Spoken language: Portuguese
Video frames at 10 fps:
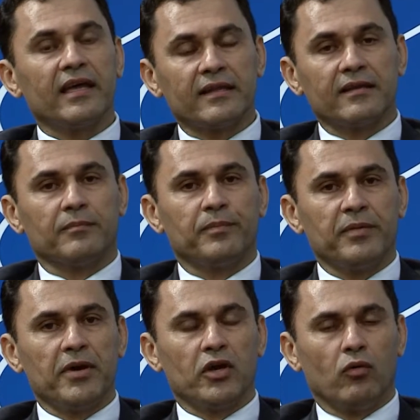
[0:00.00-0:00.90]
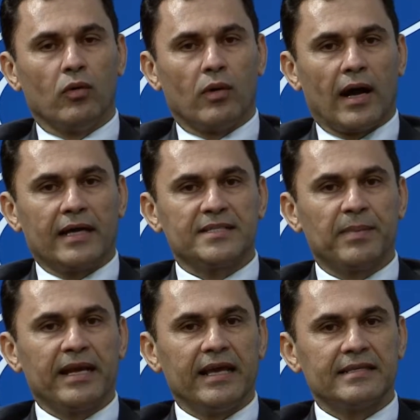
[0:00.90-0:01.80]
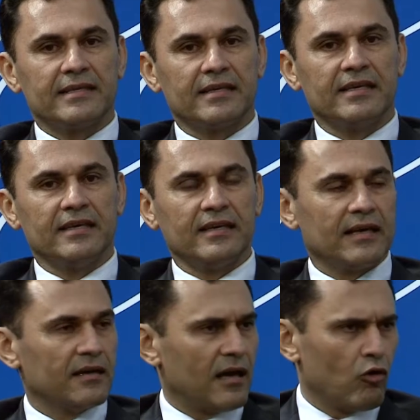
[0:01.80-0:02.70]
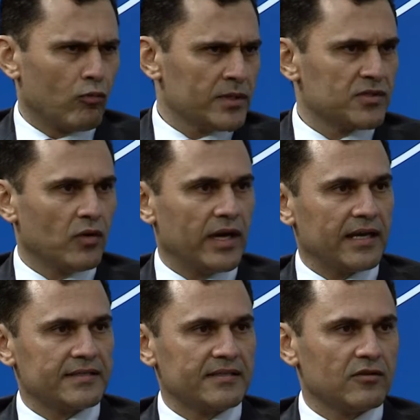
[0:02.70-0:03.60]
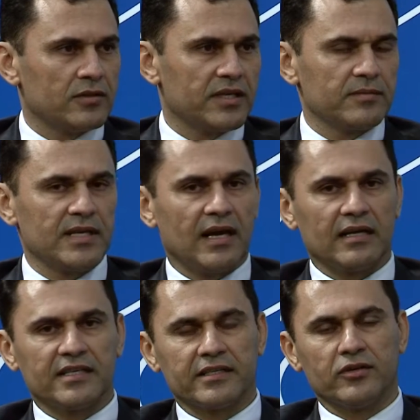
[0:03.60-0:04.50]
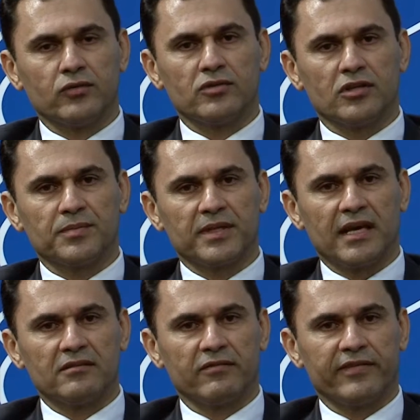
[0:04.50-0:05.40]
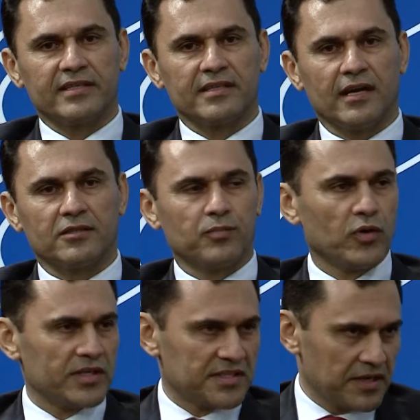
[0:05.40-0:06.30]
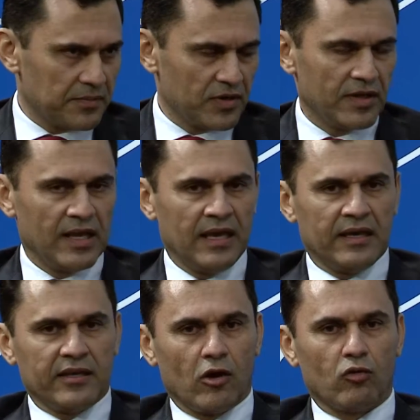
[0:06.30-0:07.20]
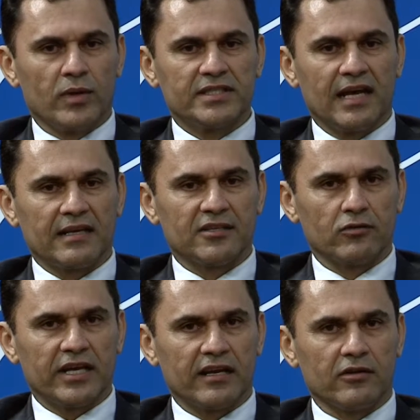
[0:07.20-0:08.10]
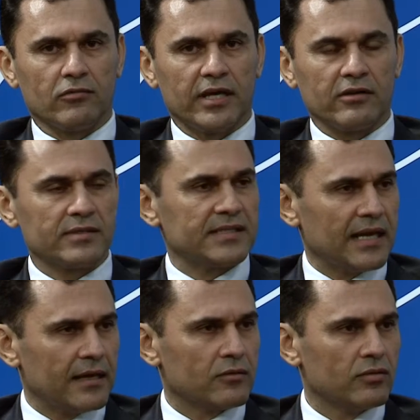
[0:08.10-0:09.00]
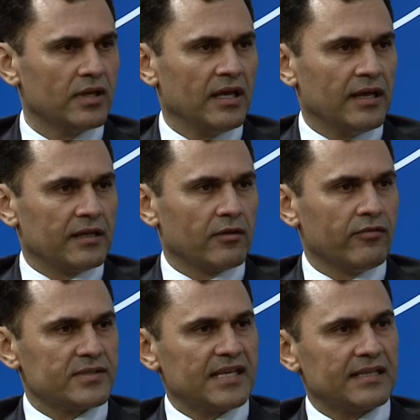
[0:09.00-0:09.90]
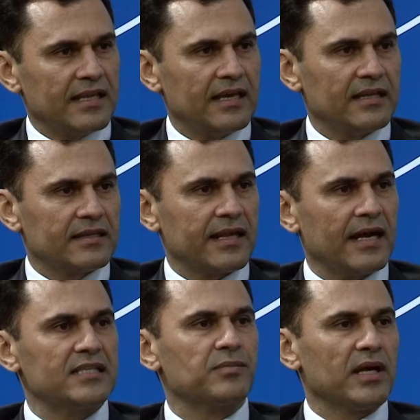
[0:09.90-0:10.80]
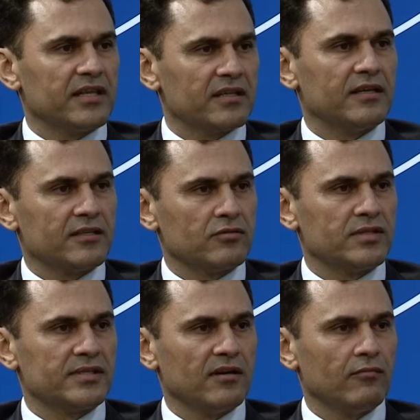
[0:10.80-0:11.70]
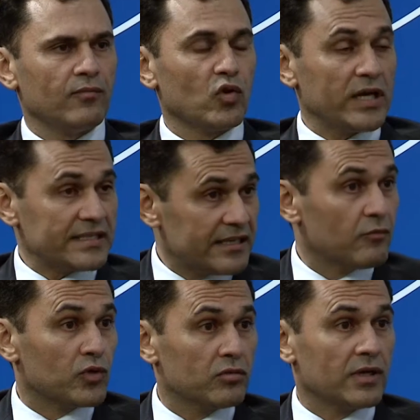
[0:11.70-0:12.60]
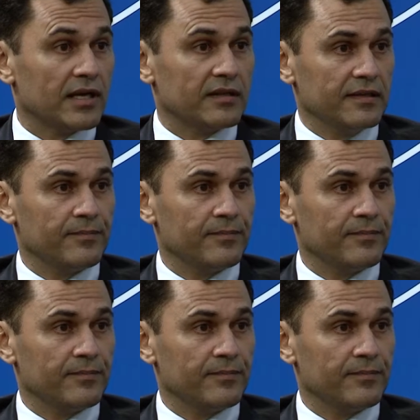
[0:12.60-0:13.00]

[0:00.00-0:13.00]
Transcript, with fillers: né? primeiro, a experiência que algumas OSs, nós temos a gestão dos hospitais universitários, por exemplo, e algumas delas não deram, não deram certo. Então você tem, traz para dentro da instituição um receio muito grande.